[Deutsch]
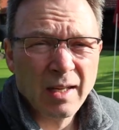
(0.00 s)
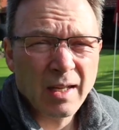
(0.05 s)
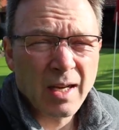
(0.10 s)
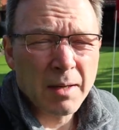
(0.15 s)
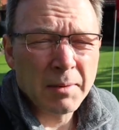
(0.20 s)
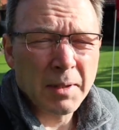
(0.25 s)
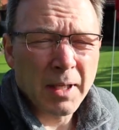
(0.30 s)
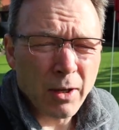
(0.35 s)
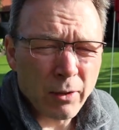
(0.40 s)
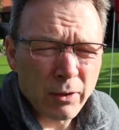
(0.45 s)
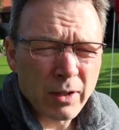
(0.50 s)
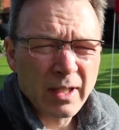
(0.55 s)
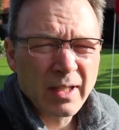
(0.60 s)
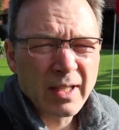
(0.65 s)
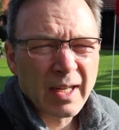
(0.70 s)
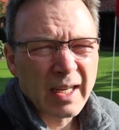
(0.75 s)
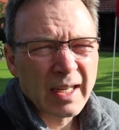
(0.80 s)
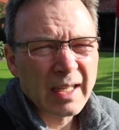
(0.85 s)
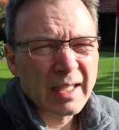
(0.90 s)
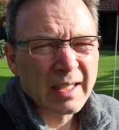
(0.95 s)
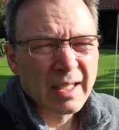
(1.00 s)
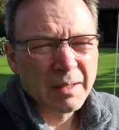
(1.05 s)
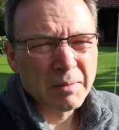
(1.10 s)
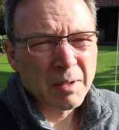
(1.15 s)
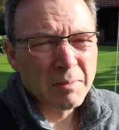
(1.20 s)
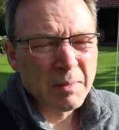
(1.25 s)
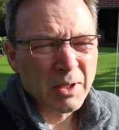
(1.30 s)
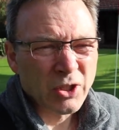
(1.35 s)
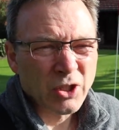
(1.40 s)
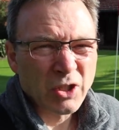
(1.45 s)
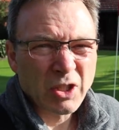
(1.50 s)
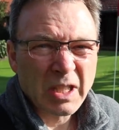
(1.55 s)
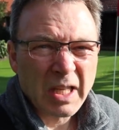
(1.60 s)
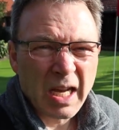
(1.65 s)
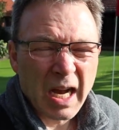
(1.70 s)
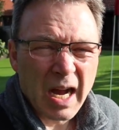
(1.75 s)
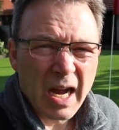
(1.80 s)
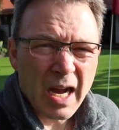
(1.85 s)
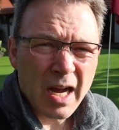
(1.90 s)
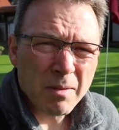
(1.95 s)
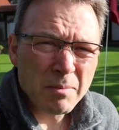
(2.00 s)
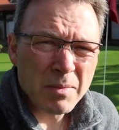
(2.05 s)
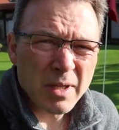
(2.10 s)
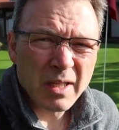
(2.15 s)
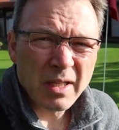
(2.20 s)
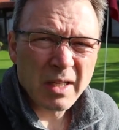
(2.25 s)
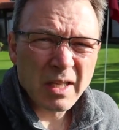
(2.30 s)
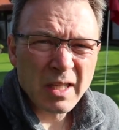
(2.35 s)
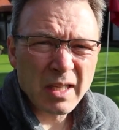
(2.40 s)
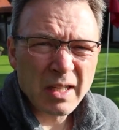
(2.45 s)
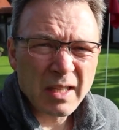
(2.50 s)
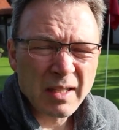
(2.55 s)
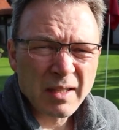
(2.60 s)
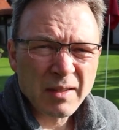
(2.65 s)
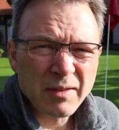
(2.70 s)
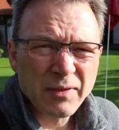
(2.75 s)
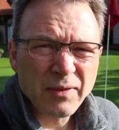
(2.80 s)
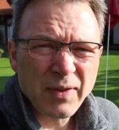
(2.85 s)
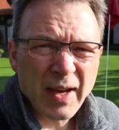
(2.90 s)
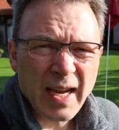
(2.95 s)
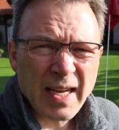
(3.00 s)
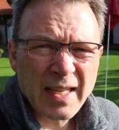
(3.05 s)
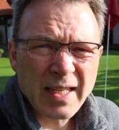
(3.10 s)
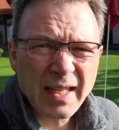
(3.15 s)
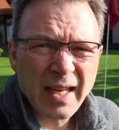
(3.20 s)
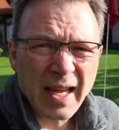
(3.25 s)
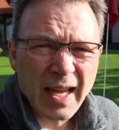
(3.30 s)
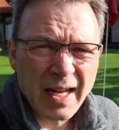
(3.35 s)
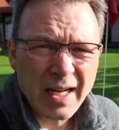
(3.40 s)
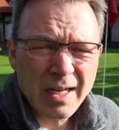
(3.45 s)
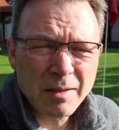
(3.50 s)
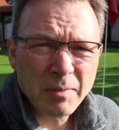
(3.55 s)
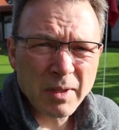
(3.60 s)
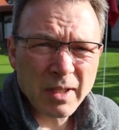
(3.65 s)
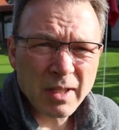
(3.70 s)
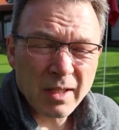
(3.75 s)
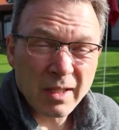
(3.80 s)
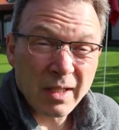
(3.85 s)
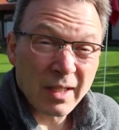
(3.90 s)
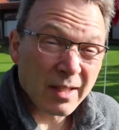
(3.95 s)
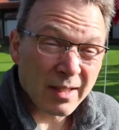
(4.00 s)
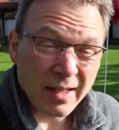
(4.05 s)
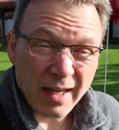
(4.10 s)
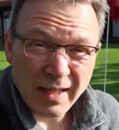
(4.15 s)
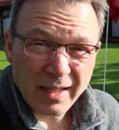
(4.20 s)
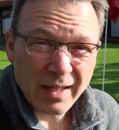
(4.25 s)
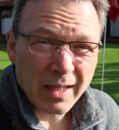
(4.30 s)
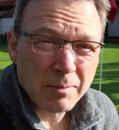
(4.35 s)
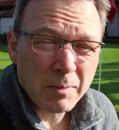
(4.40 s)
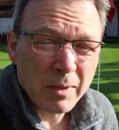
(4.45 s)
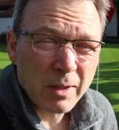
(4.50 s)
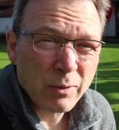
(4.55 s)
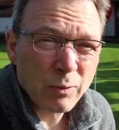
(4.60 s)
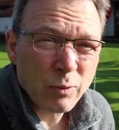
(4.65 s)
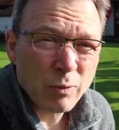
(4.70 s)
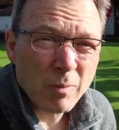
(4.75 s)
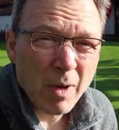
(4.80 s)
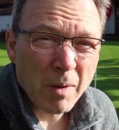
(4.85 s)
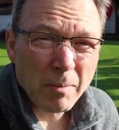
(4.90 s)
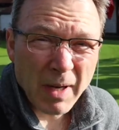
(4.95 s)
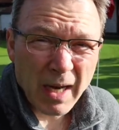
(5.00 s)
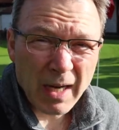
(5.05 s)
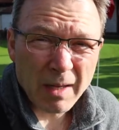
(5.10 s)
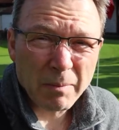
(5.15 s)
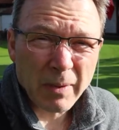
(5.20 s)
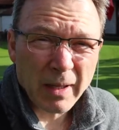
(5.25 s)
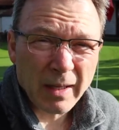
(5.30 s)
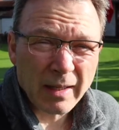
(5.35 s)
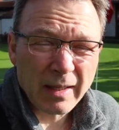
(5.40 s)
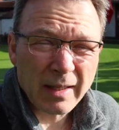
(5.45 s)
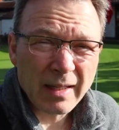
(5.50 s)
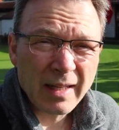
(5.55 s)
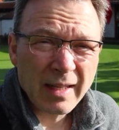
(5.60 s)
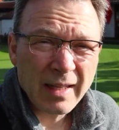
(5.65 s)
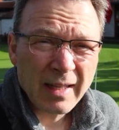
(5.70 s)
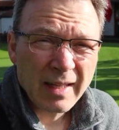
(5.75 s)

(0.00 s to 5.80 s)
Da habe ich auch gedacht, ja, Mensch, die armen feinen Helmchen. Ich zeige gleich mal drüben beim Nachbarn,